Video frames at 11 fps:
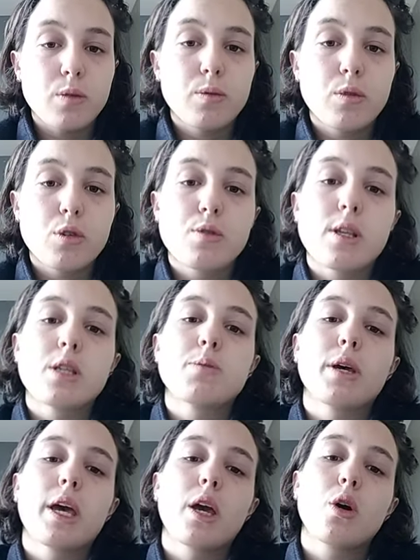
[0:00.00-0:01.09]
Donc, je vous expliquerai
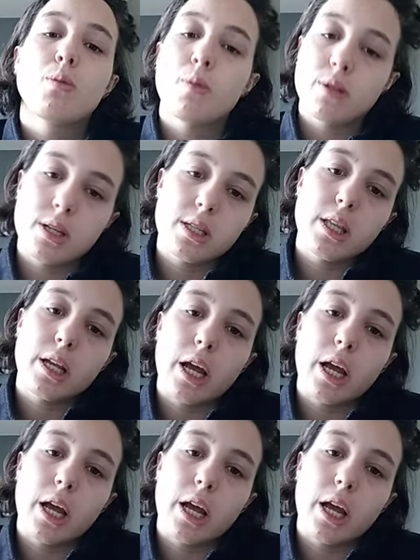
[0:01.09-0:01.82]
comment ça s'est déclaré,